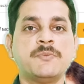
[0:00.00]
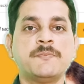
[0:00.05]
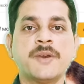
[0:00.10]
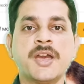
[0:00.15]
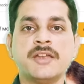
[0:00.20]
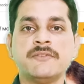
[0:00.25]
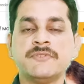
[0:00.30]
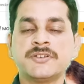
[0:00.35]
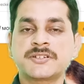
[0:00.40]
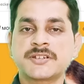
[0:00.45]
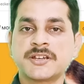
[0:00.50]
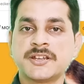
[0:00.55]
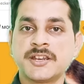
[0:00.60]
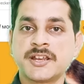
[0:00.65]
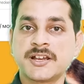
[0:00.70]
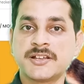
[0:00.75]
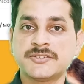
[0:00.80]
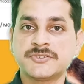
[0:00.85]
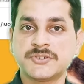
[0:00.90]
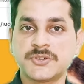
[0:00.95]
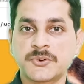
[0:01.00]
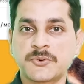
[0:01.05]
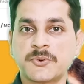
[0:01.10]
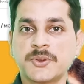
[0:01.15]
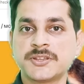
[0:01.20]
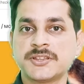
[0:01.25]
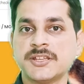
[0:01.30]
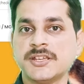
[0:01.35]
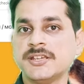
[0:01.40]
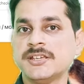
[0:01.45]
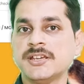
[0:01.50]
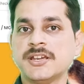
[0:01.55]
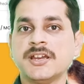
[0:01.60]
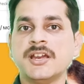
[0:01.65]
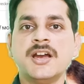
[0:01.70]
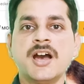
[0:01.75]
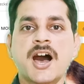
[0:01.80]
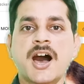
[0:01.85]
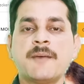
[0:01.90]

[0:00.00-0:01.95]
भी रुपया इन्वेस्ट करने का ज़रूरत नहीं है